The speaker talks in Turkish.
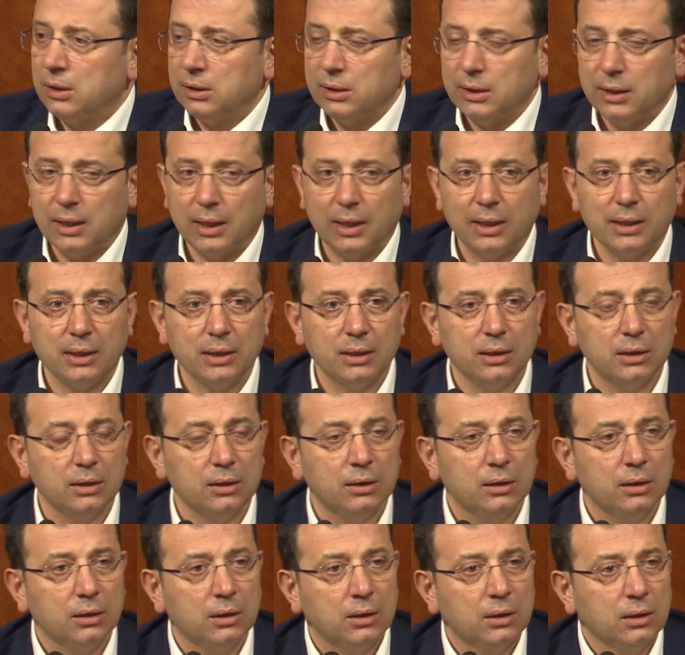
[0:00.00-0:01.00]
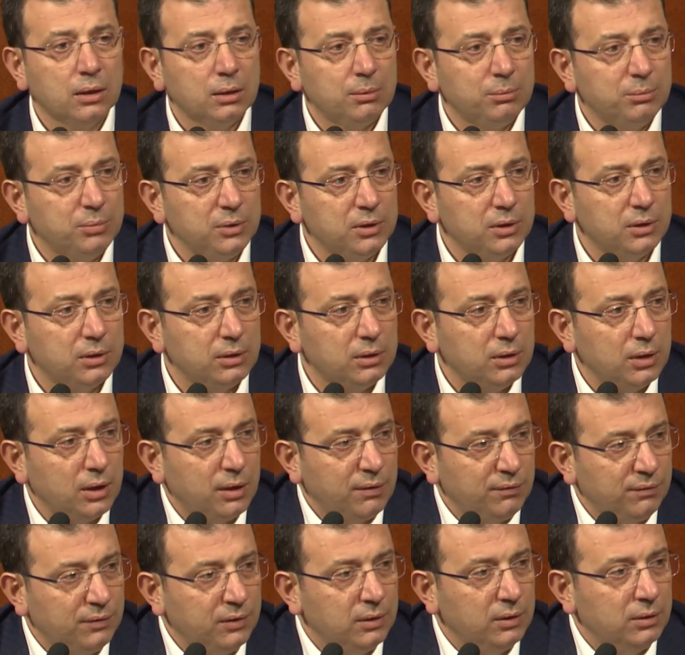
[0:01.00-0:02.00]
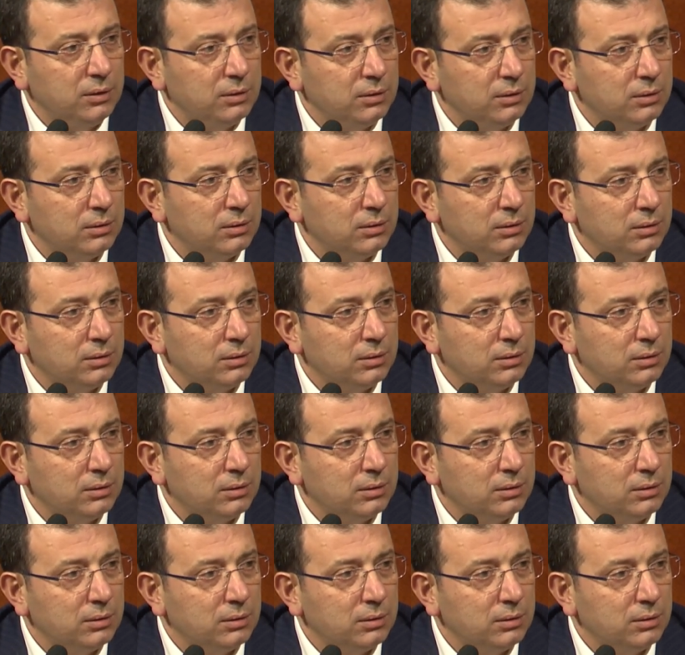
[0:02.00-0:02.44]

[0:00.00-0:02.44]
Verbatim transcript: Yani bir evin